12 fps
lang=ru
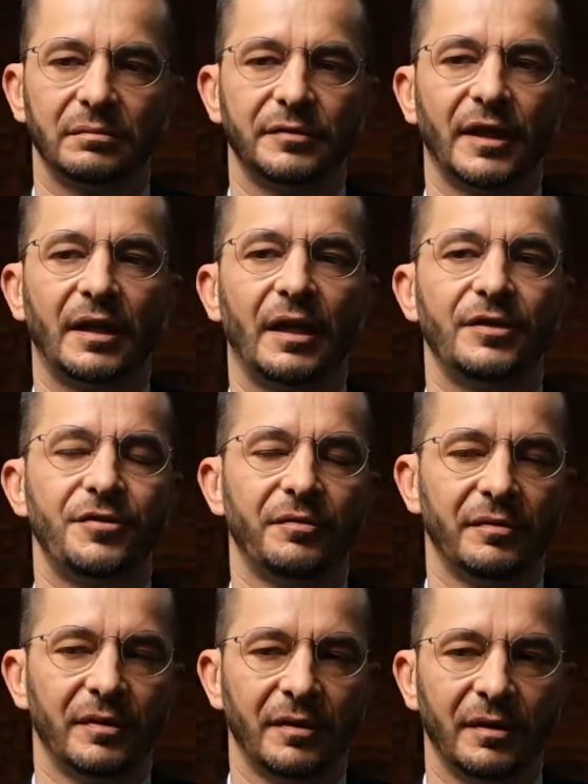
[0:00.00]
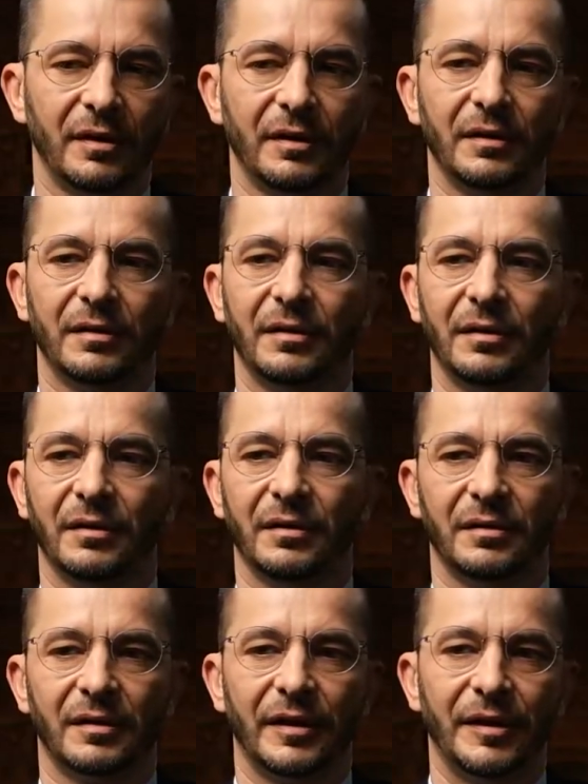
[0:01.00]
заканчивая
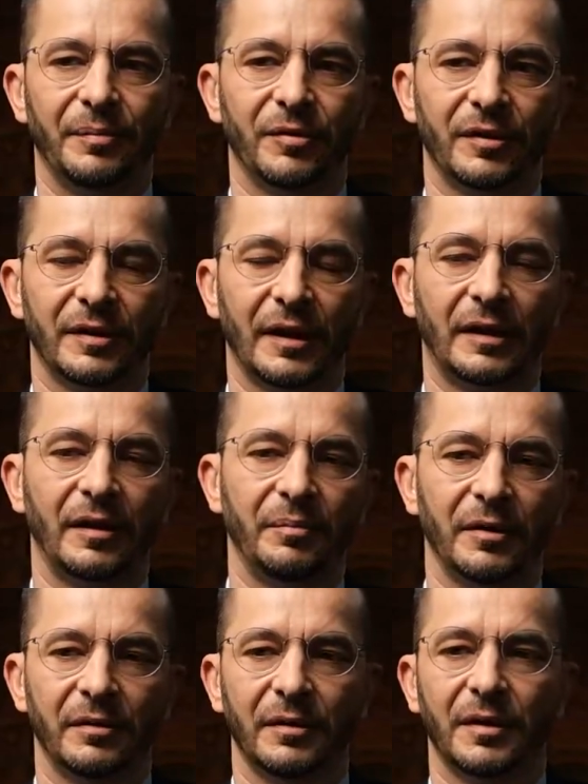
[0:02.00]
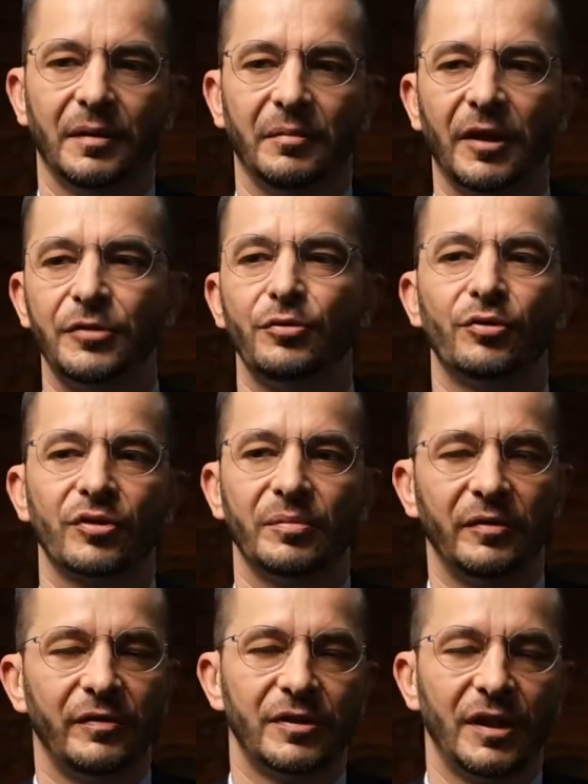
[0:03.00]
какими-то такими молодежными
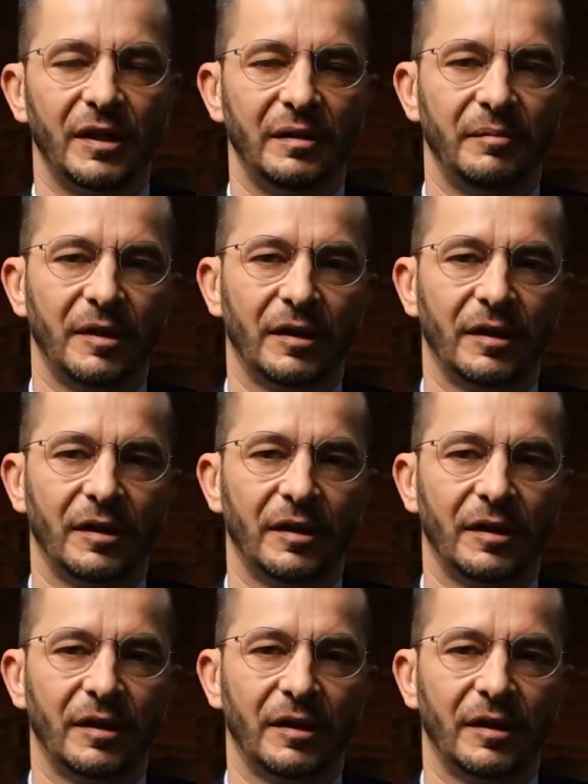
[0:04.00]
движениями,